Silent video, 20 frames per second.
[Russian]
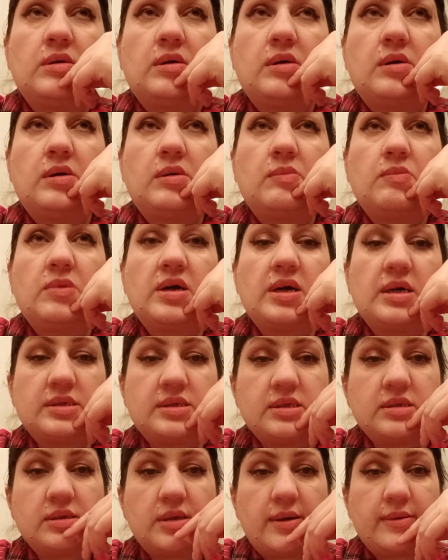а,
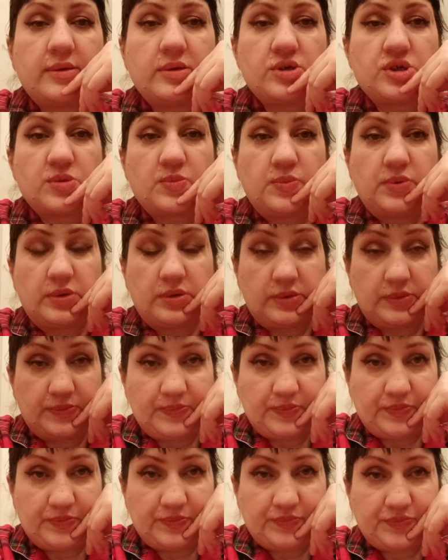магазин Ландыш был.
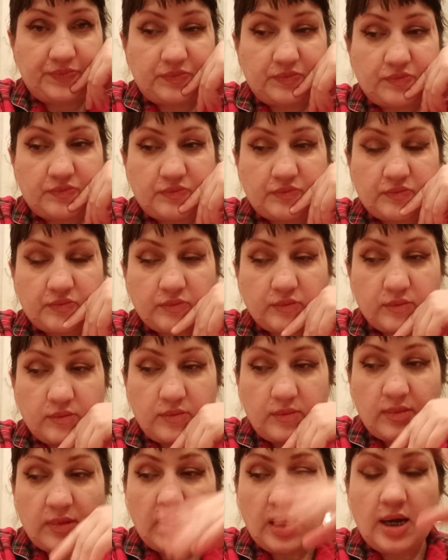
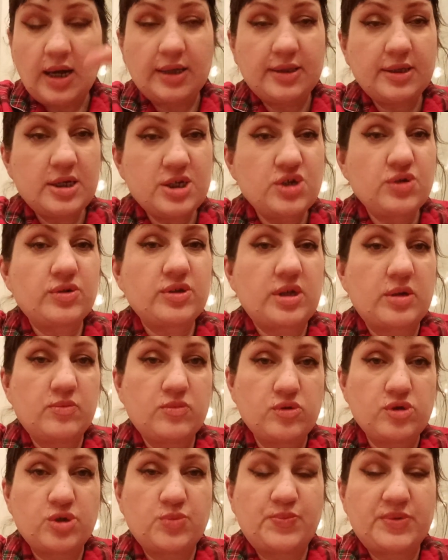Она еще к
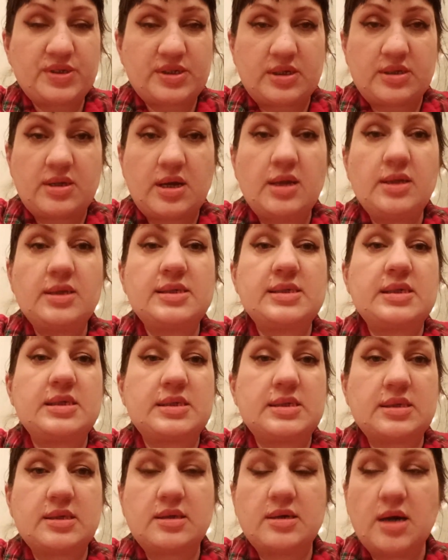тому же по
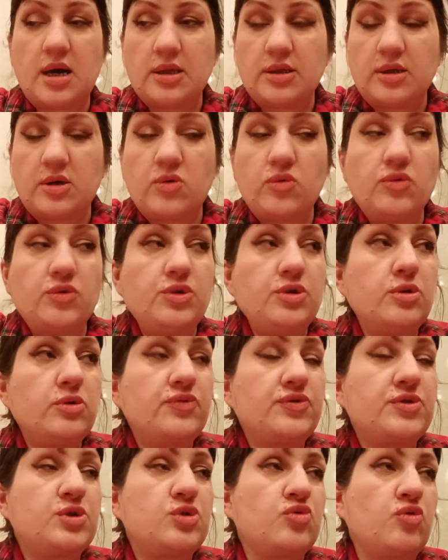цыганка. У нее
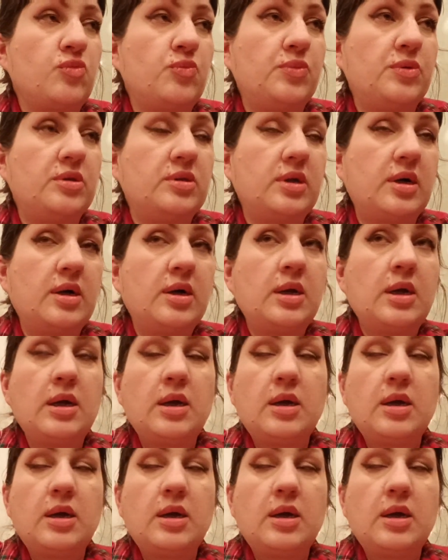все было.